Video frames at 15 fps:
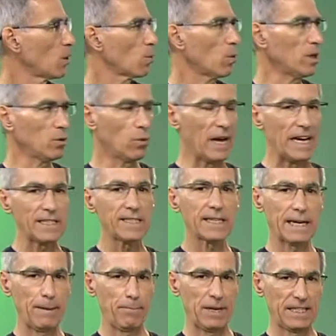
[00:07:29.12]
Quando S
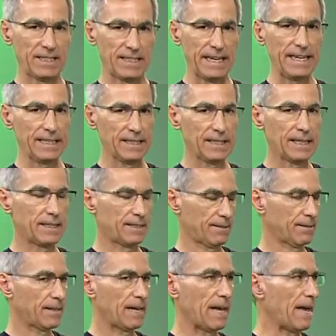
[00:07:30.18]
representa
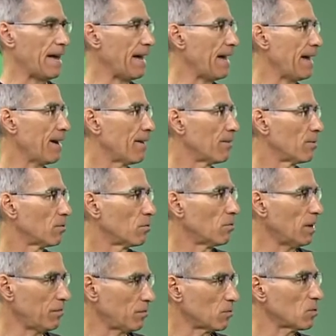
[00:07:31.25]
é,
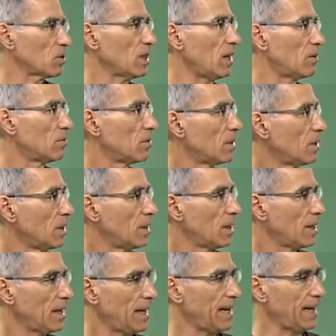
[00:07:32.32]
uma função,
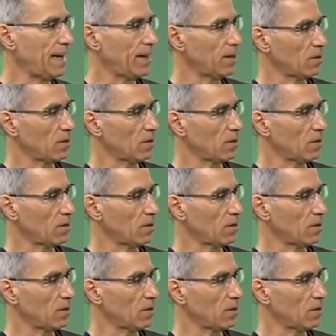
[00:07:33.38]
é,